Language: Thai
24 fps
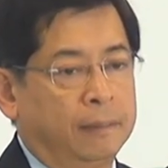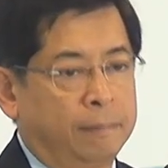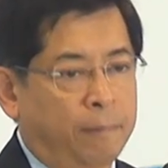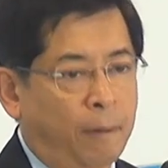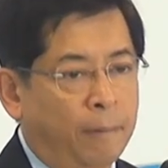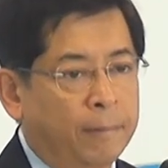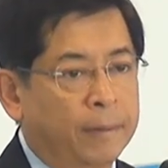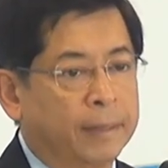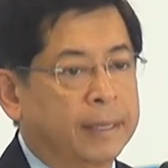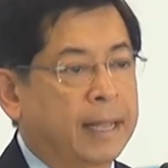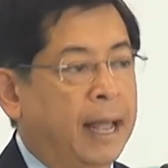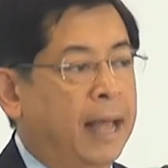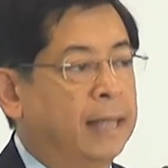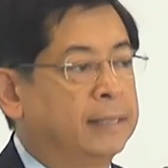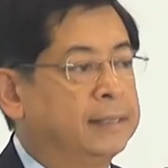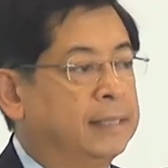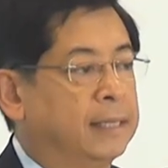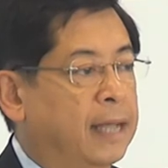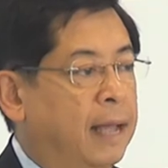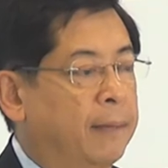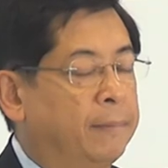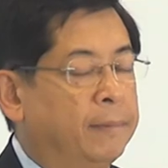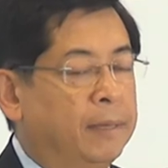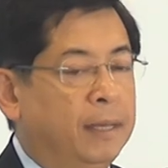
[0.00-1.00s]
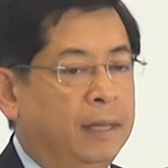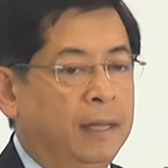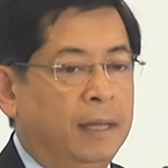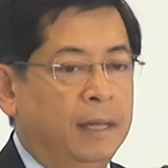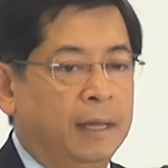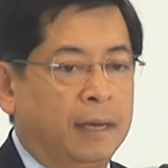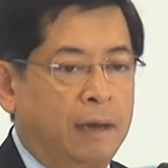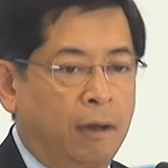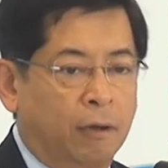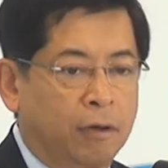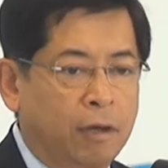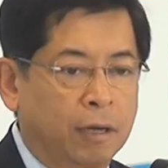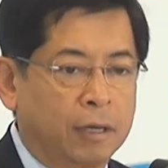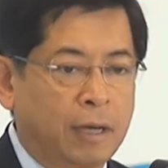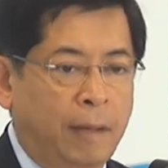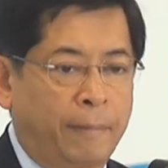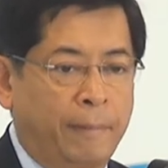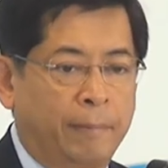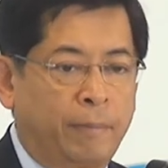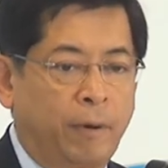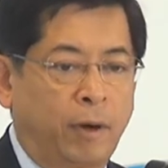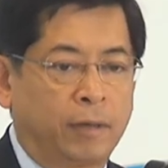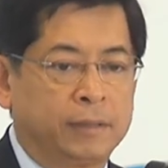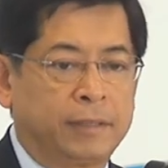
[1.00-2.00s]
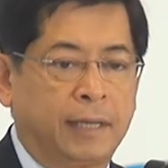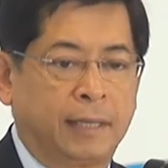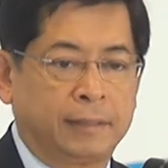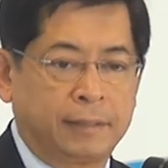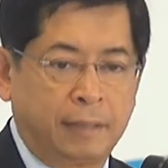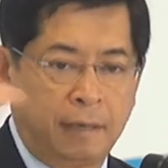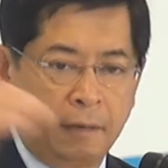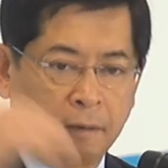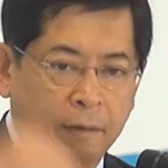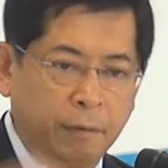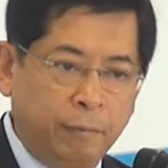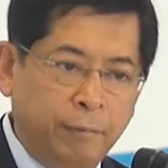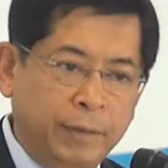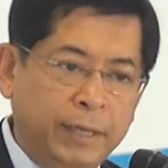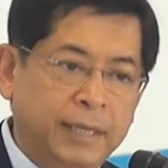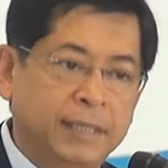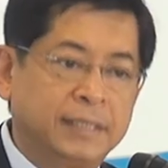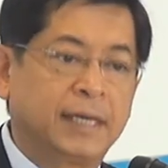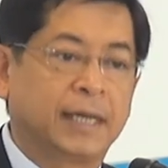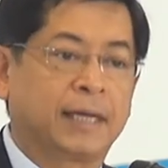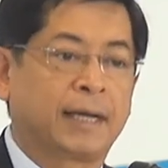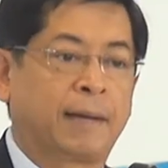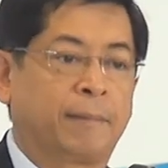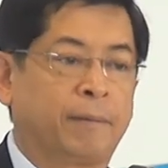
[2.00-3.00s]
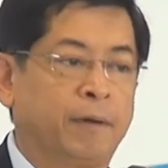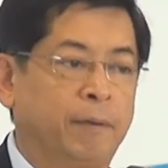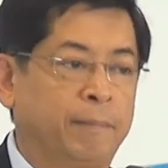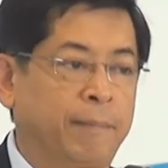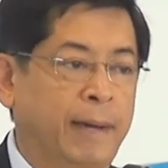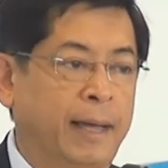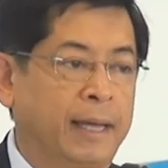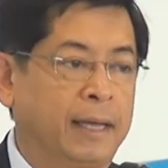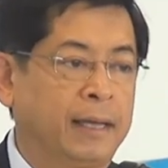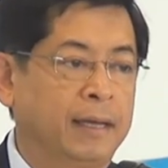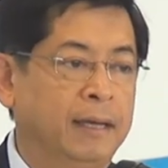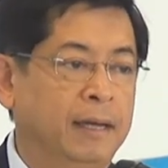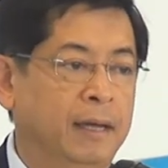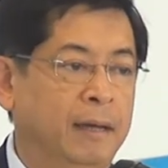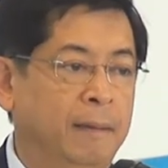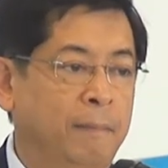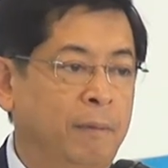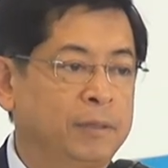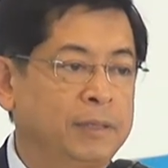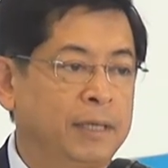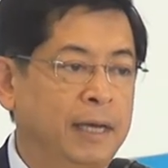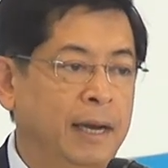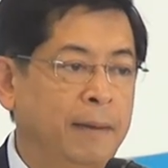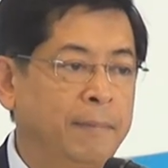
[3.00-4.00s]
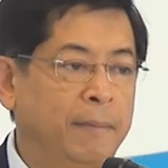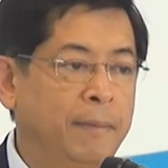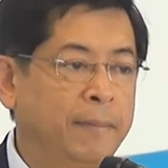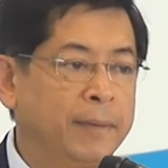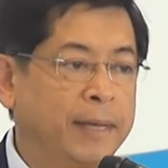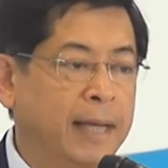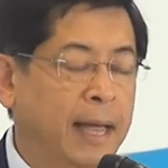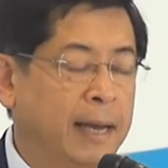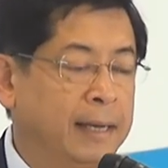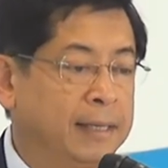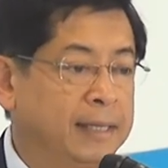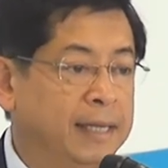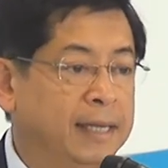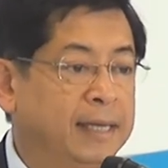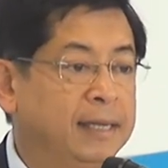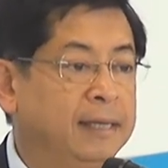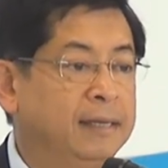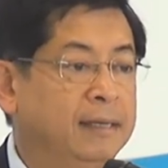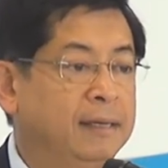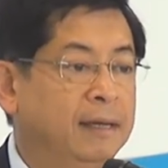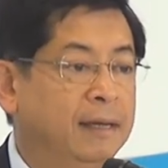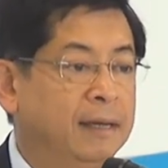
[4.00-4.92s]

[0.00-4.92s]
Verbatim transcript: พร้อมกับก๊าซนะครับเราก็กลับมา process แล้วก็ reinject กลับเข้าไป เพราะฉะนั้นไม่มีการทิ้ง